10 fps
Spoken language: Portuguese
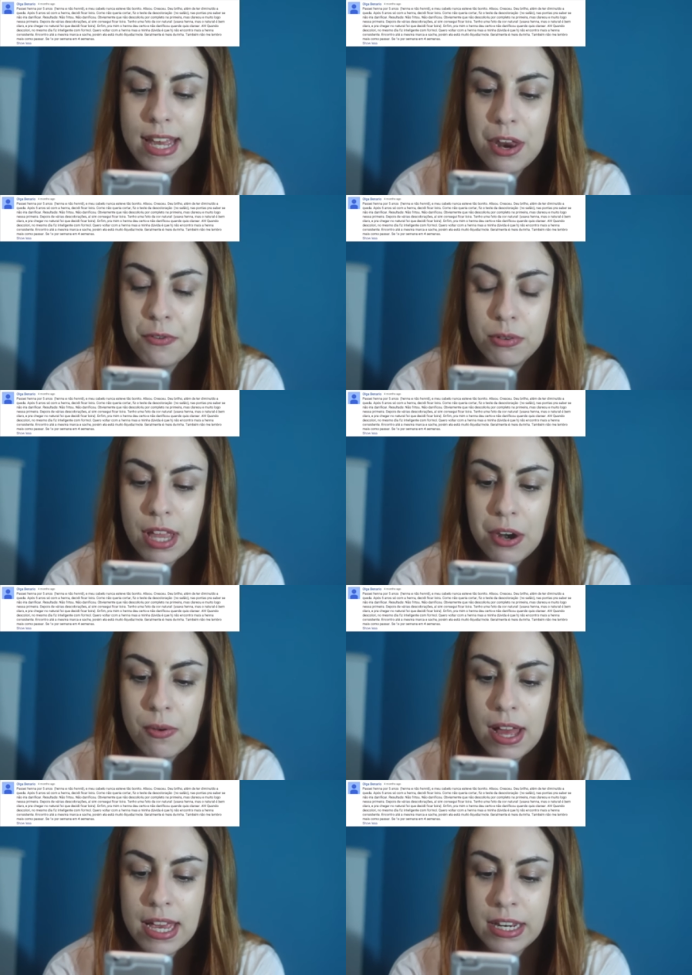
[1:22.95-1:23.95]
Quero voltar
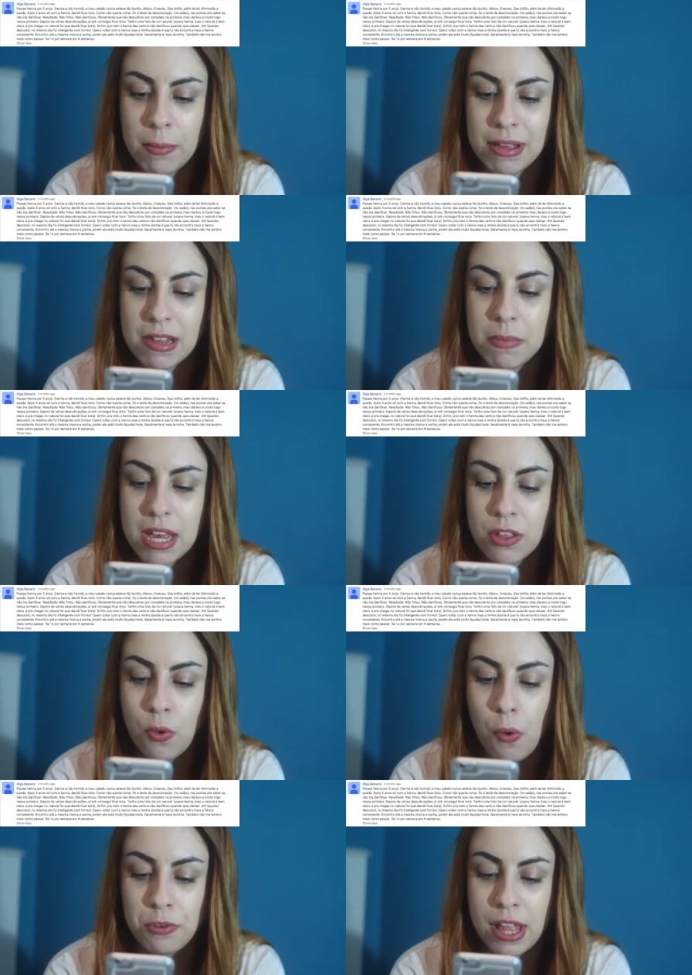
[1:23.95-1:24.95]
com a rena, mas a minha
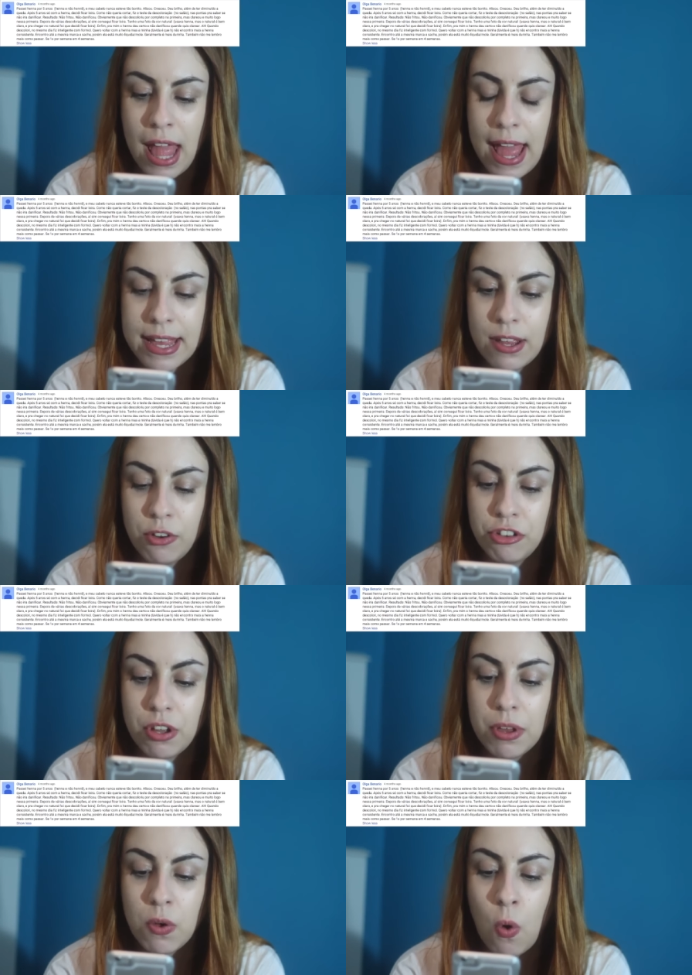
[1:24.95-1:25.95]
dúvida é que hoje
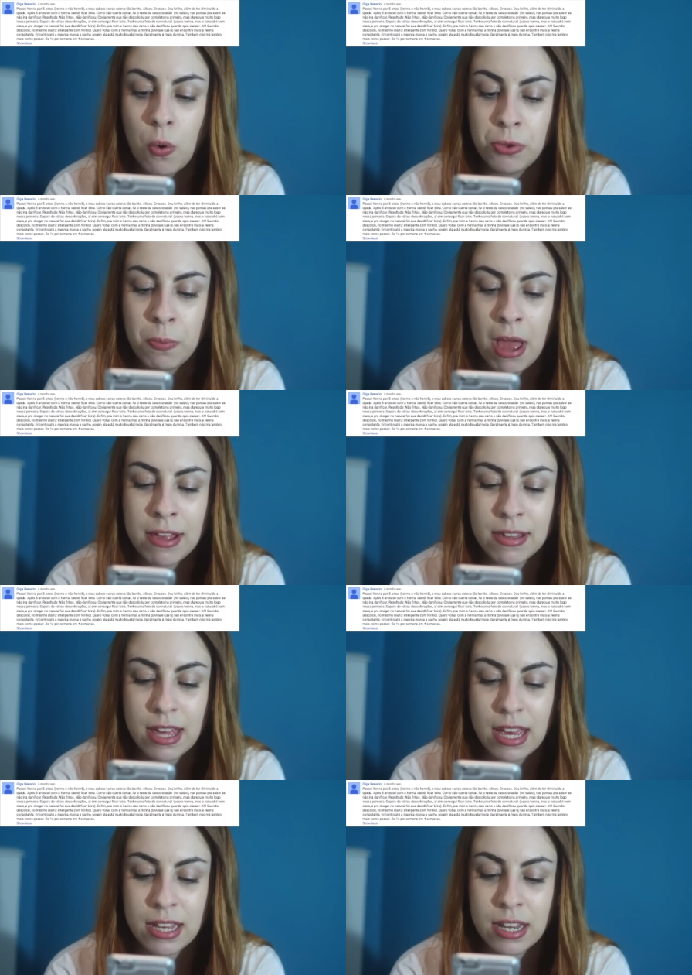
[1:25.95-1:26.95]
não encontro mais a
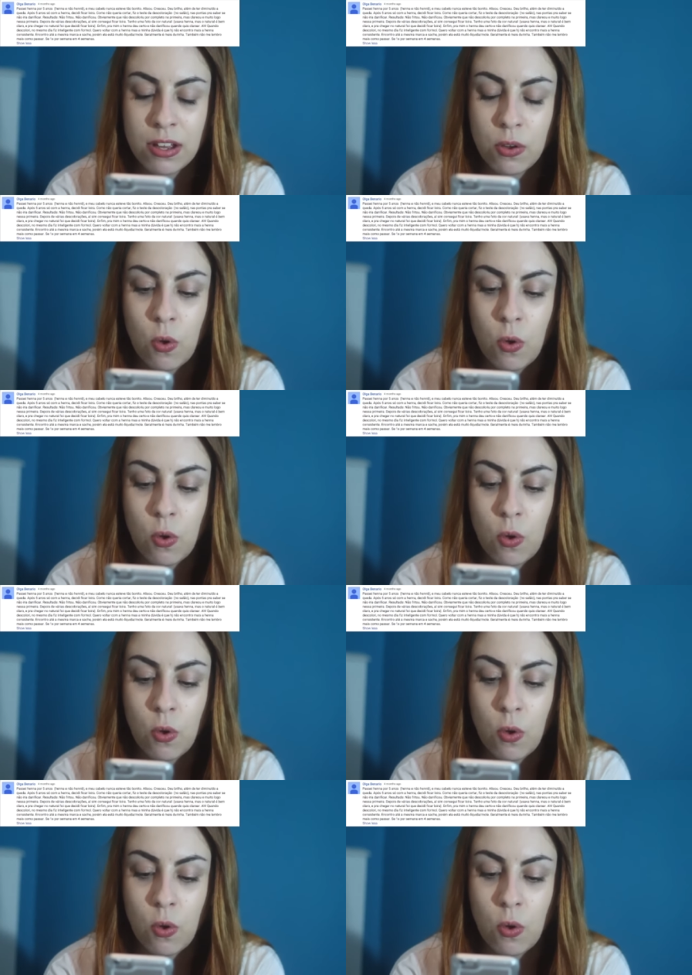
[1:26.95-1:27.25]
rena